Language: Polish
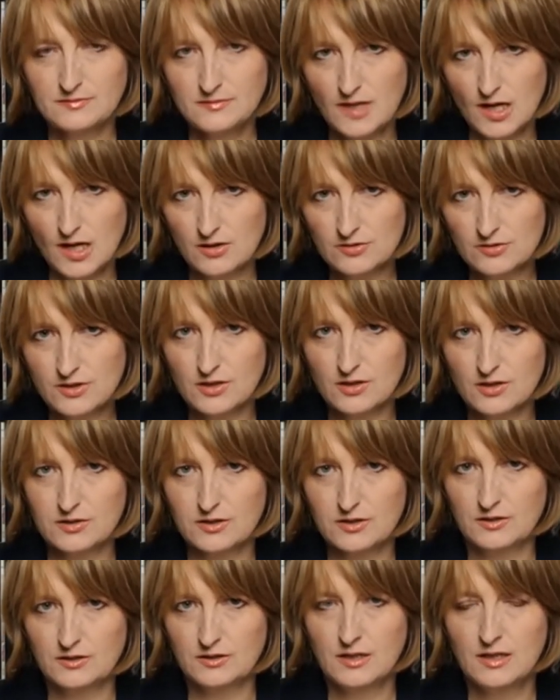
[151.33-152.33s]
Chodzi o
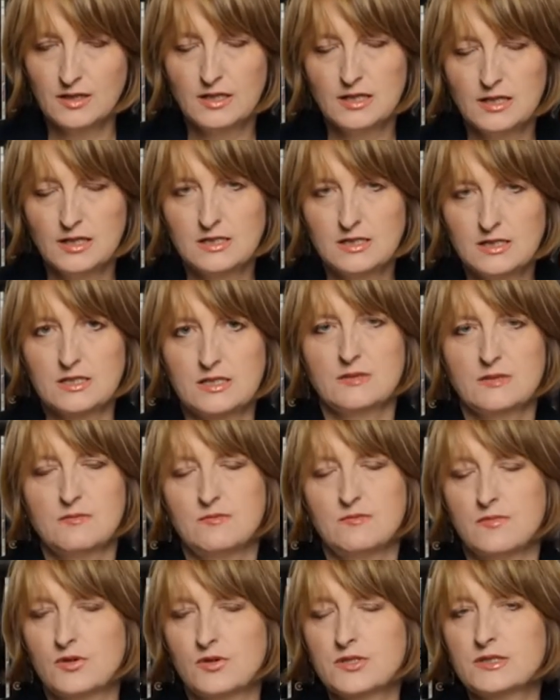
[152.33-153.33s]
to, że
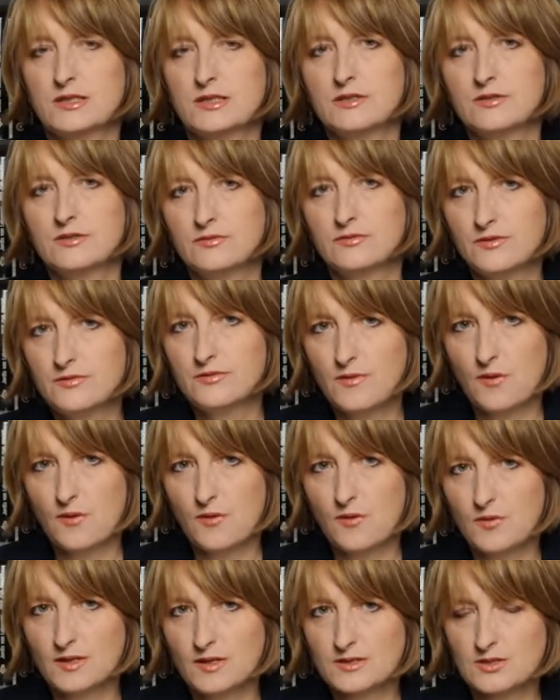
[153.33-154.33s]
można
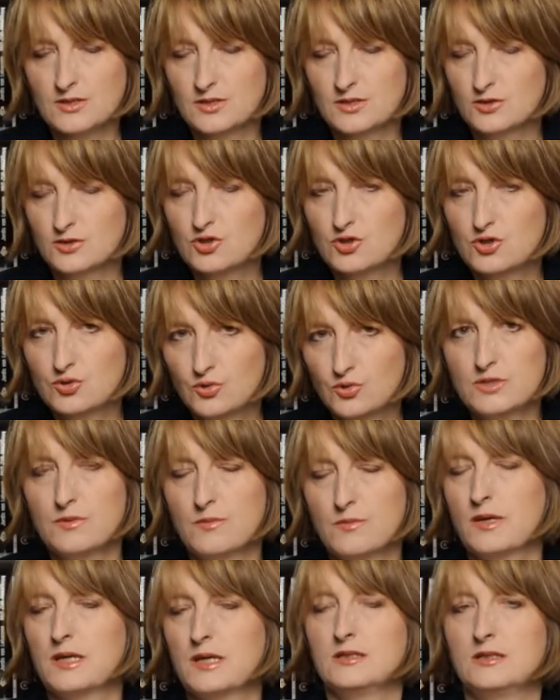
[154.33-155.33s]
wywołać
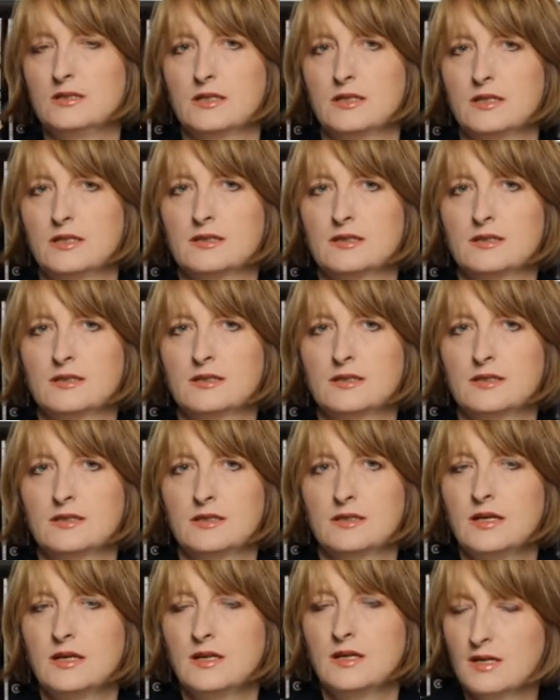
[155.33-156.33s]
sztuczną panikę,
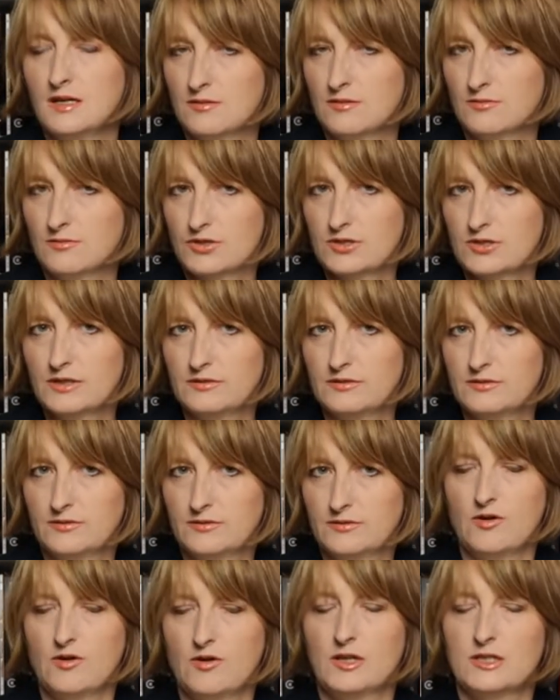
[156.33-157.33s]
można
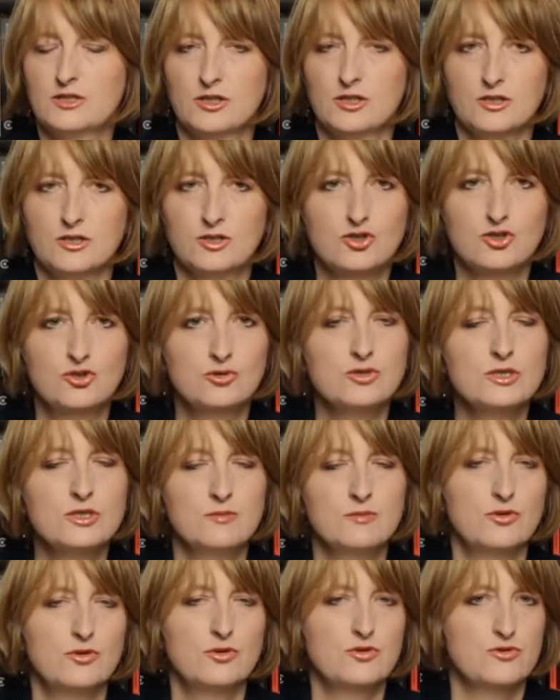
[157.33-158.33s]
wywołać
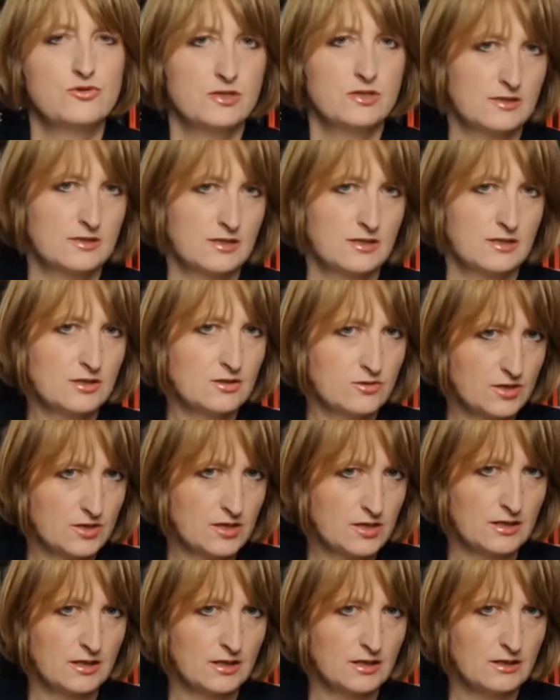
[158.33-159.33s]
sztuczne poczucie
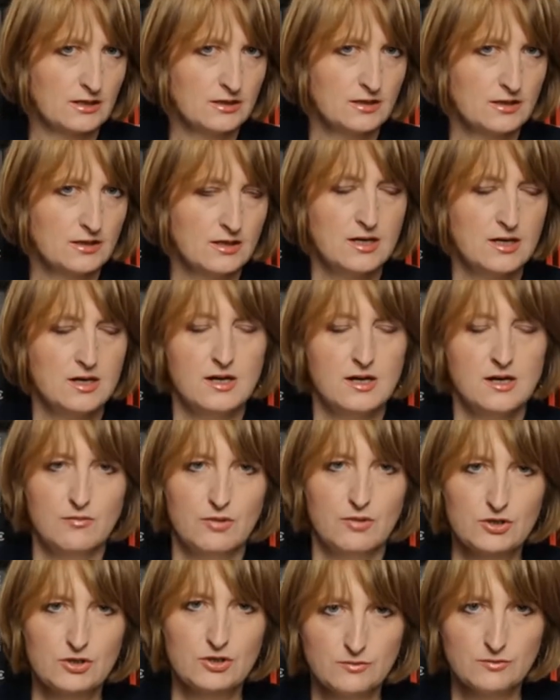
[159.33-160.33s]
zagrożenia,
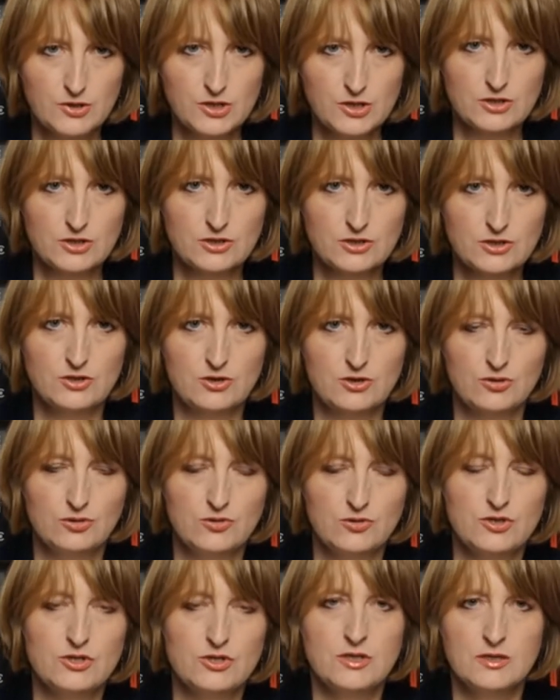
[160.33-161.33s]
po czym przyjść do
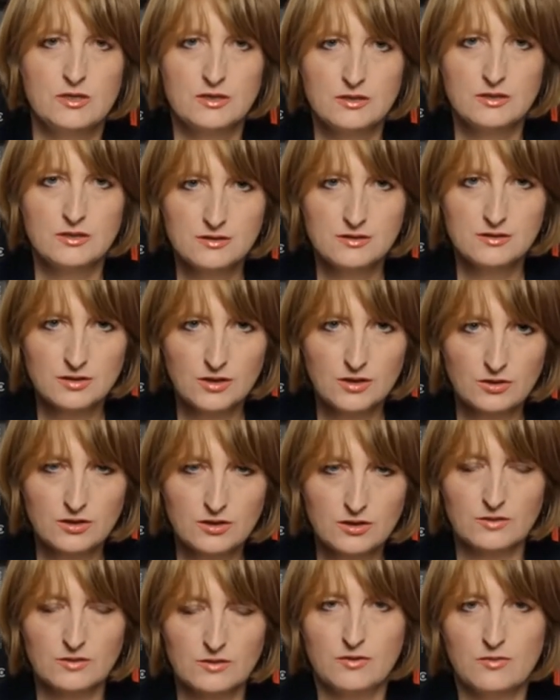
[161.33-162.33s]
ludzi z
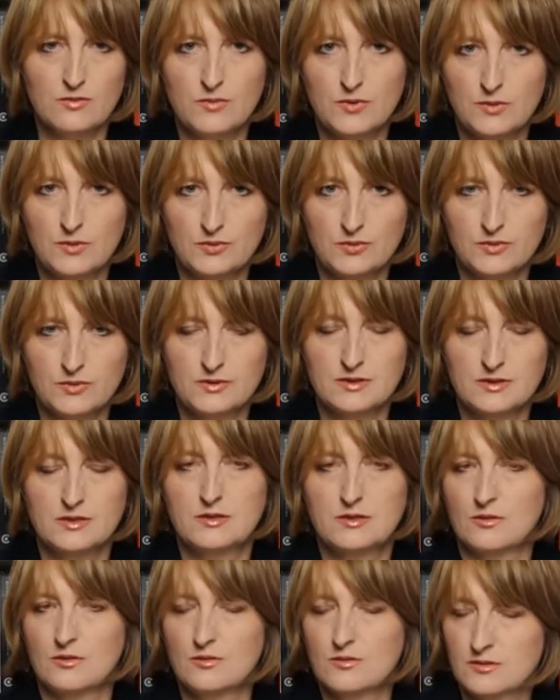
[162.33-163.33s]
gotową
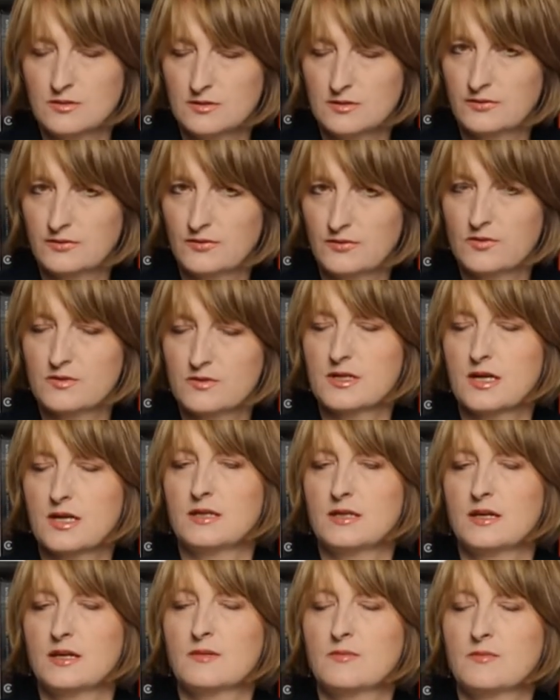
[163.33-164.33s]
propozycją
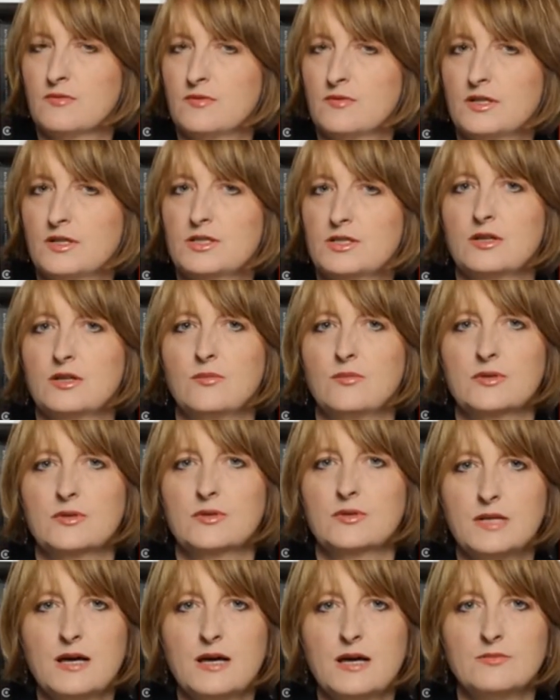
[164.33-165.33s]
rozwiązania poważnego
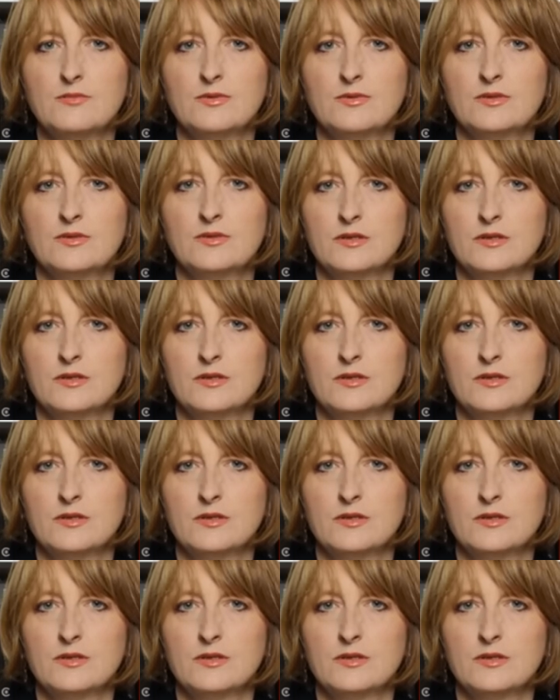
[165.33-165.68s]
problemu.